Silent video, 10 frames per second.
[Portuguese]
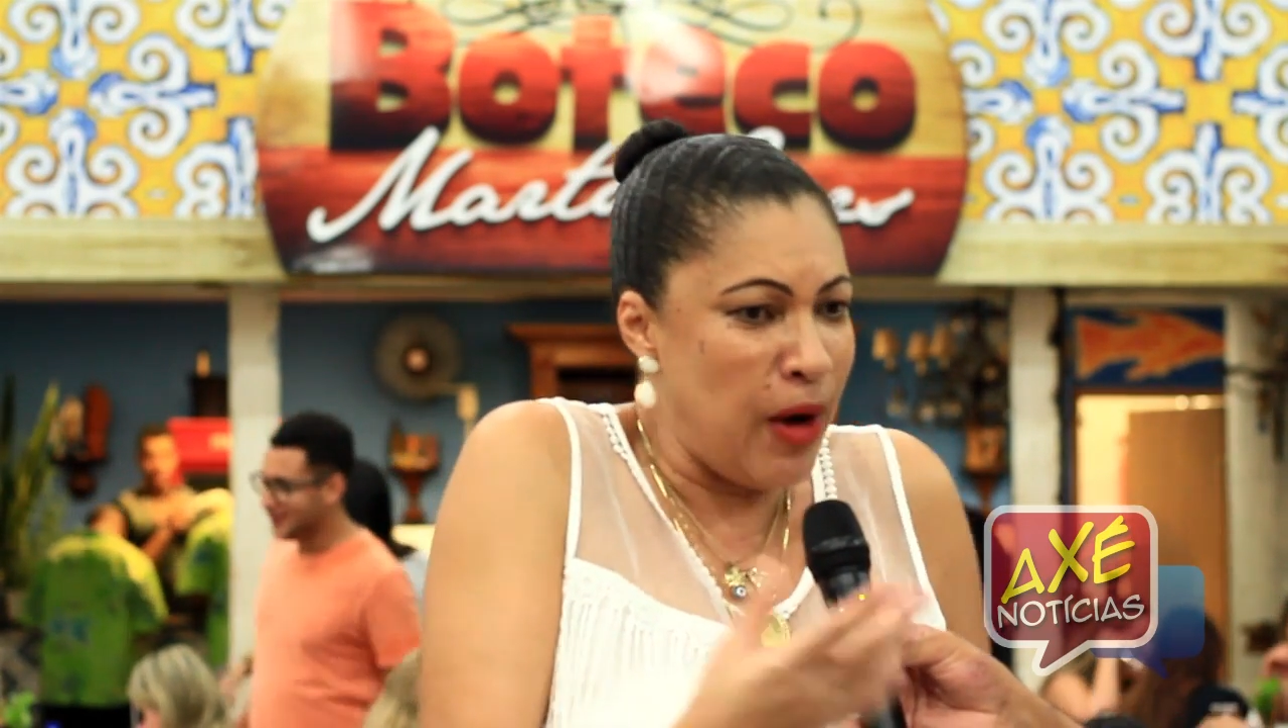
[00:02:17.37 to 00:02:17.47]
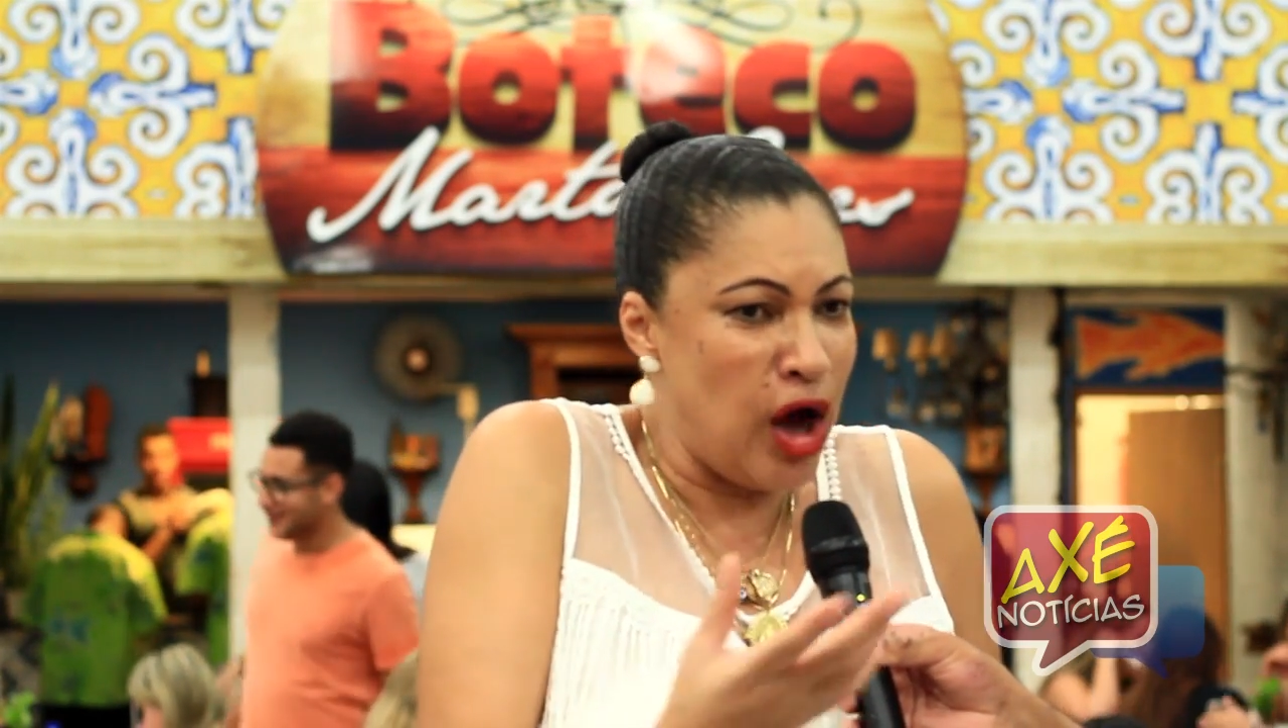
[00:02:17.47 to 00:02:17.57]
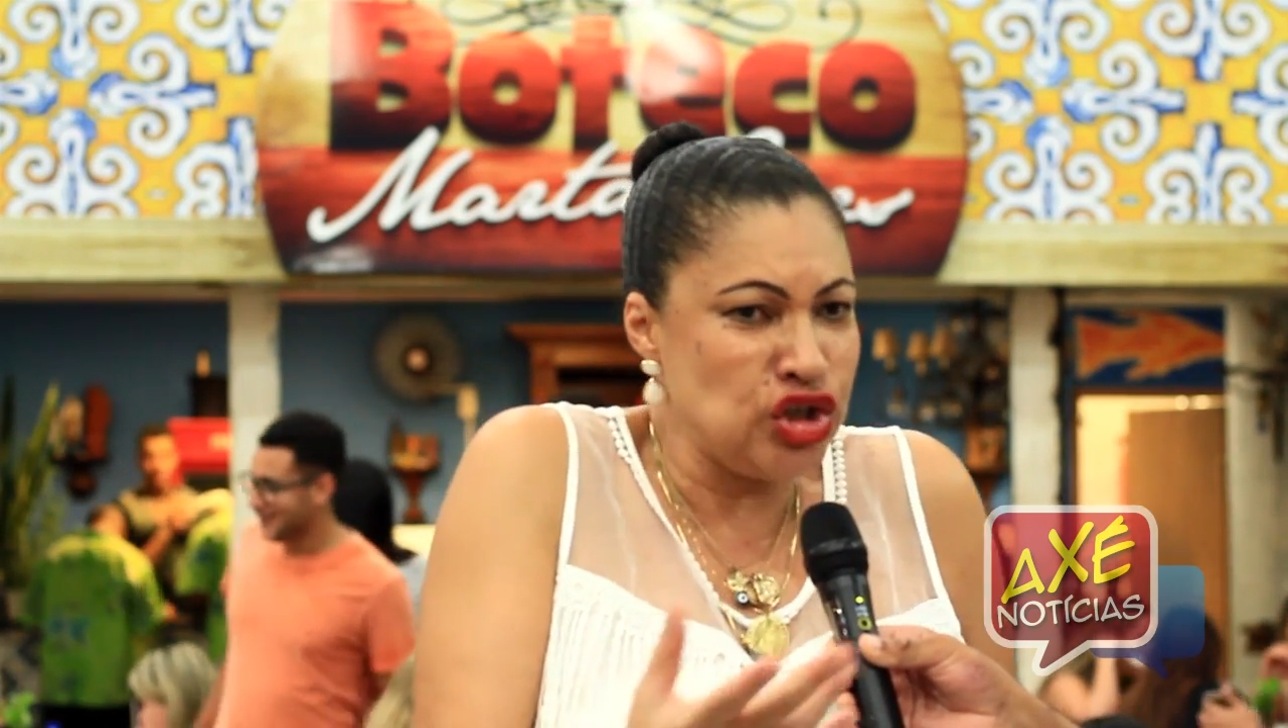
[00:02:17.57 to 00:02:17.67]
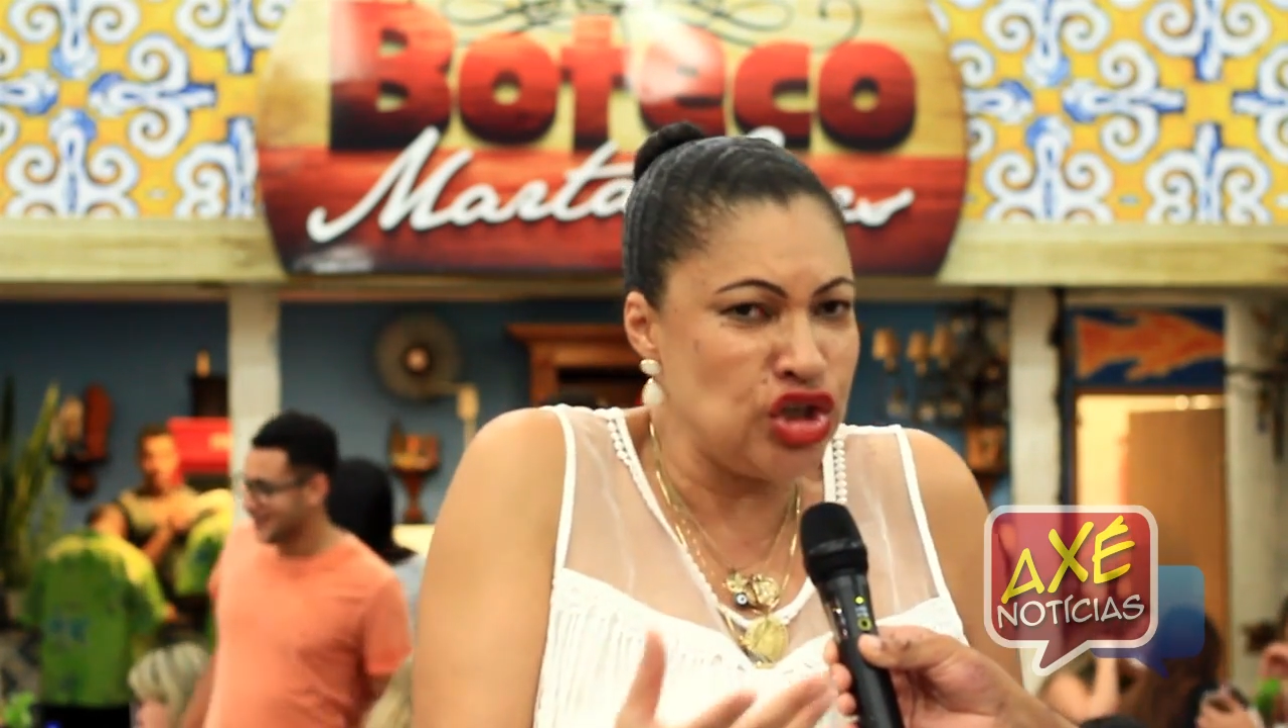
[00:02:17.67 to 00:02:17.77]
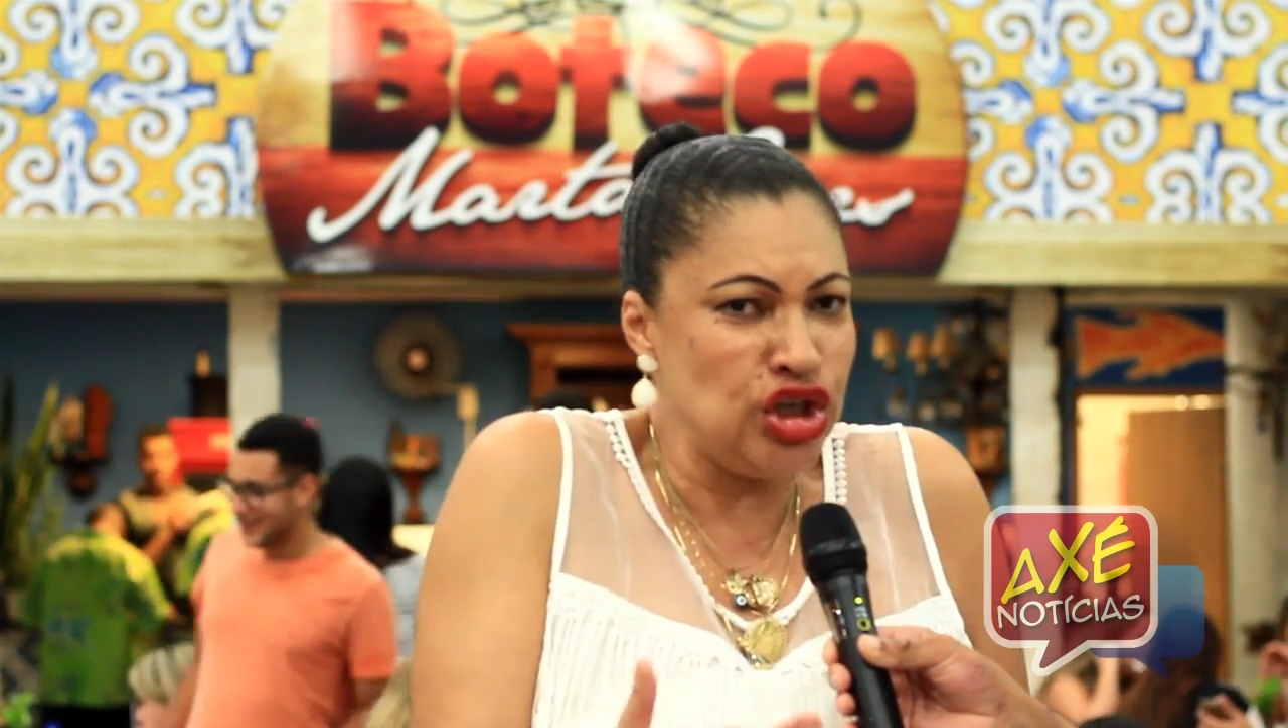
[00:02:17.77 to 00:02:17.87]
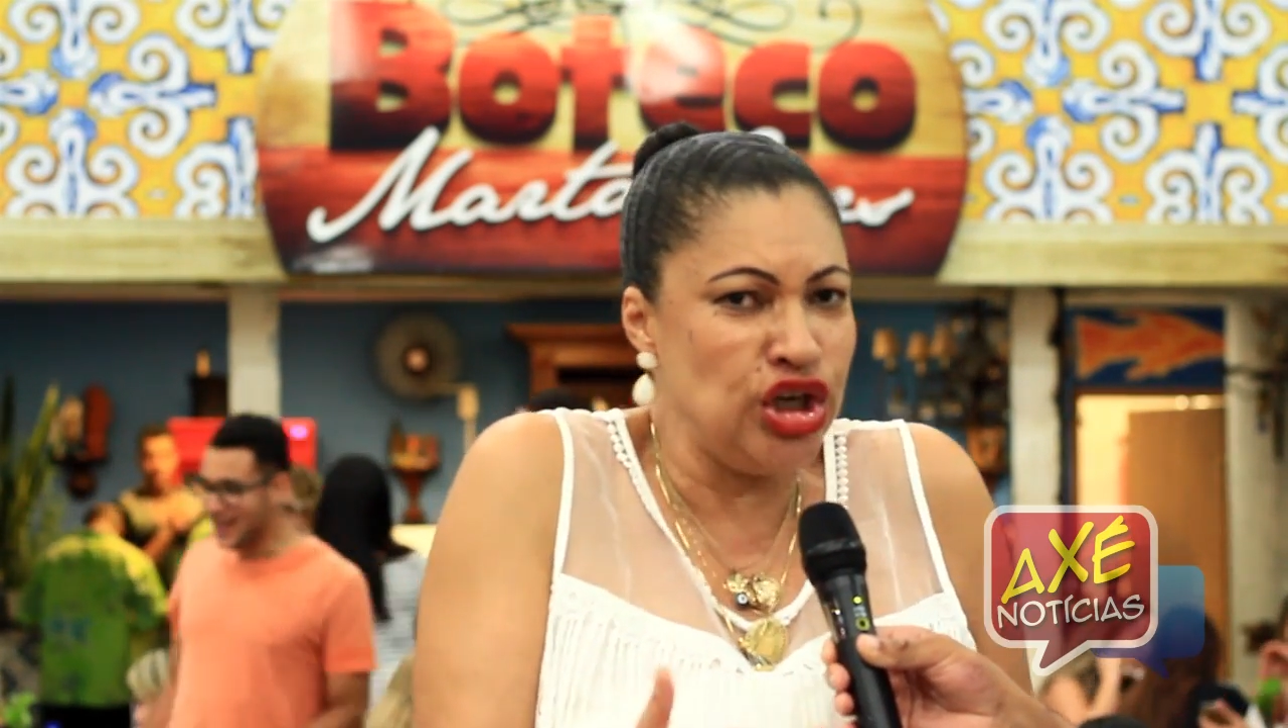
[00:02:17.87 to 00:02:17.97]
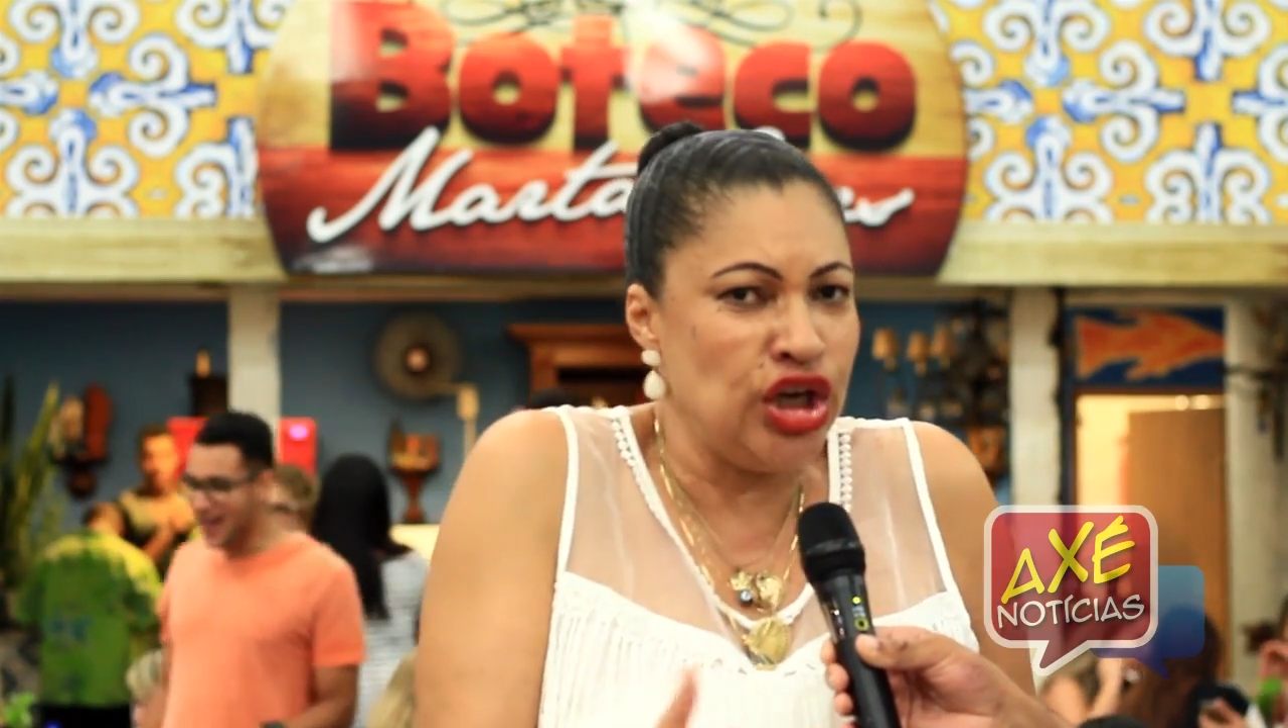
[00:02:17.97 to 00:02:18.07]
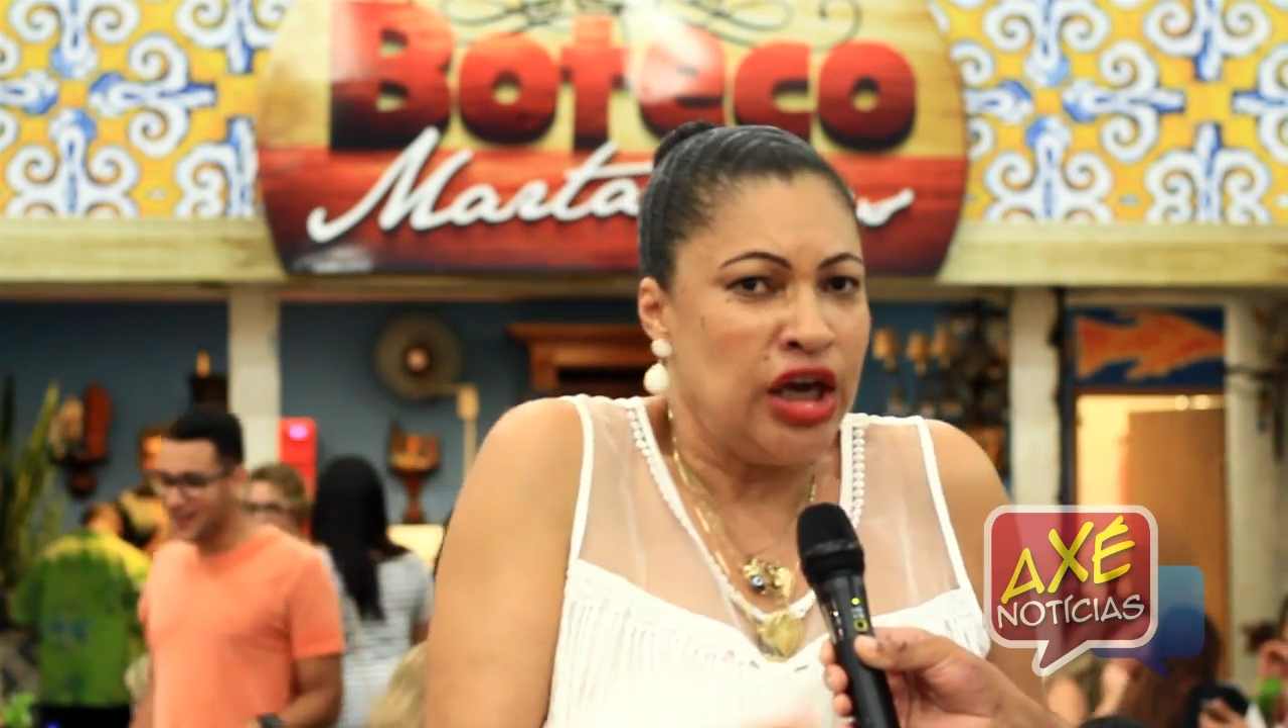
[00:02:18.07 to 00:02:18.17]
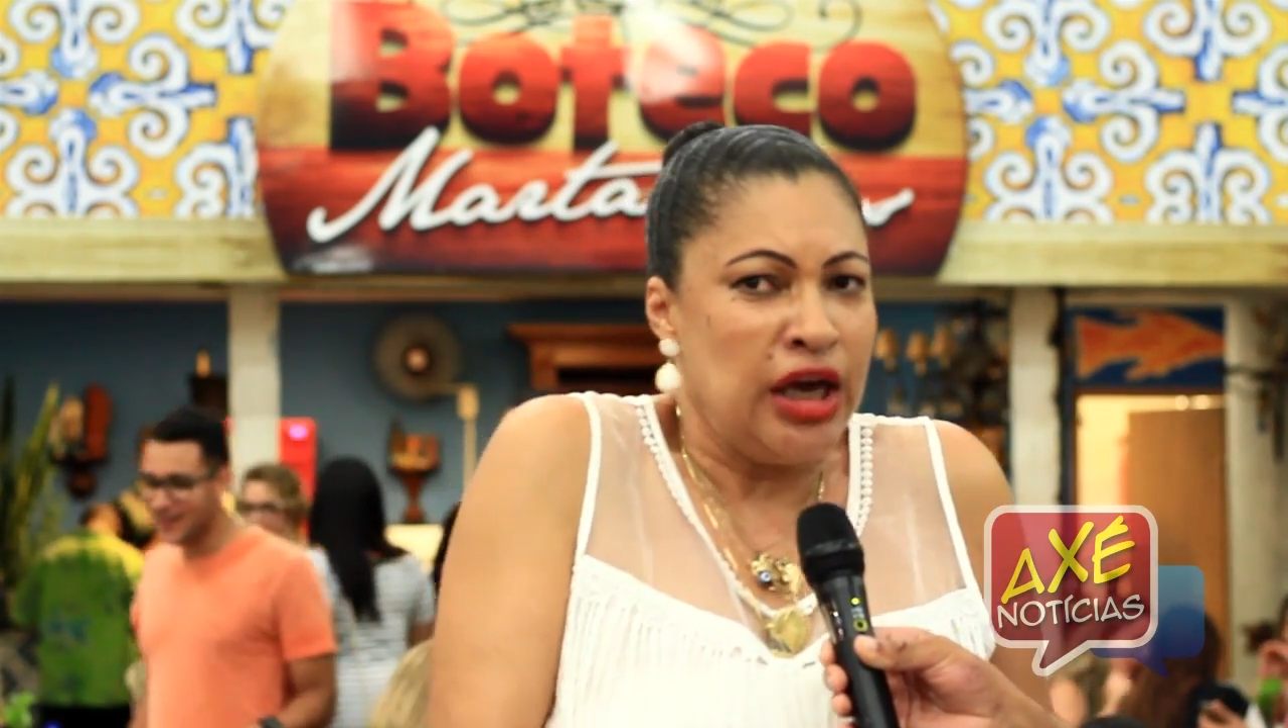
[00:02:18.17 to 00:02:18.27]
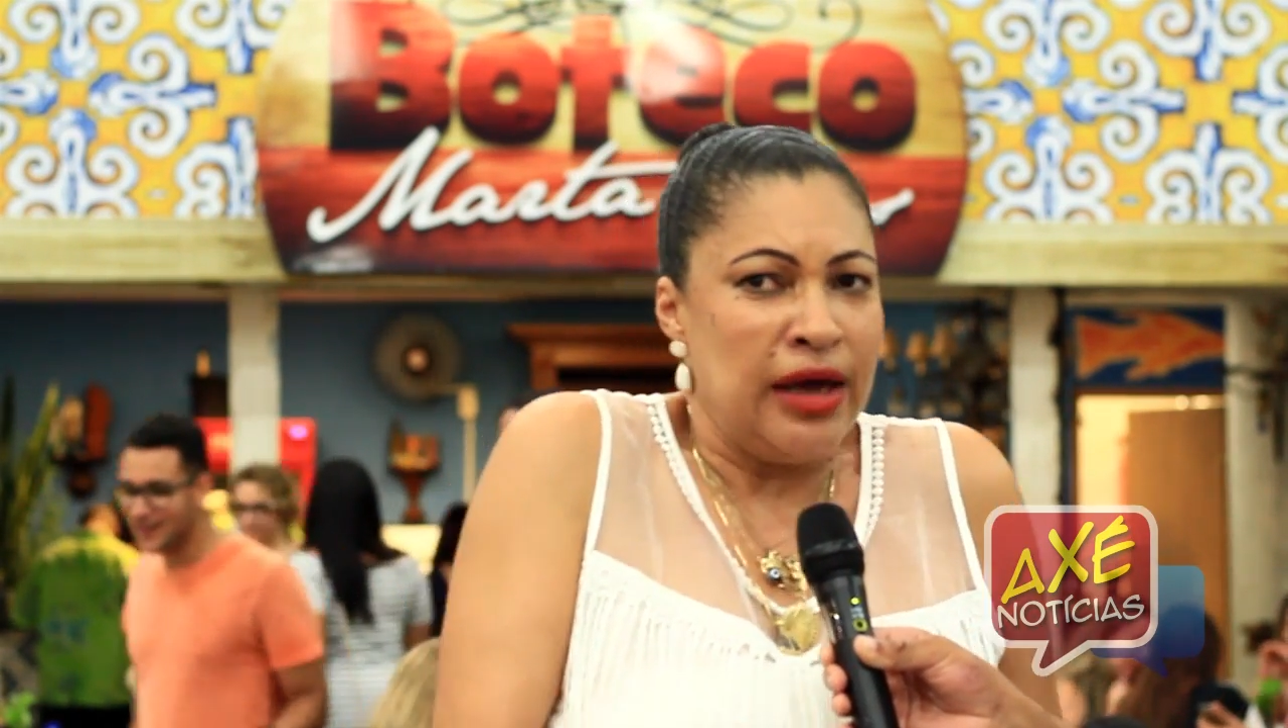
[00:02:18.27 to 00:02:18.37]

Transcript: pode,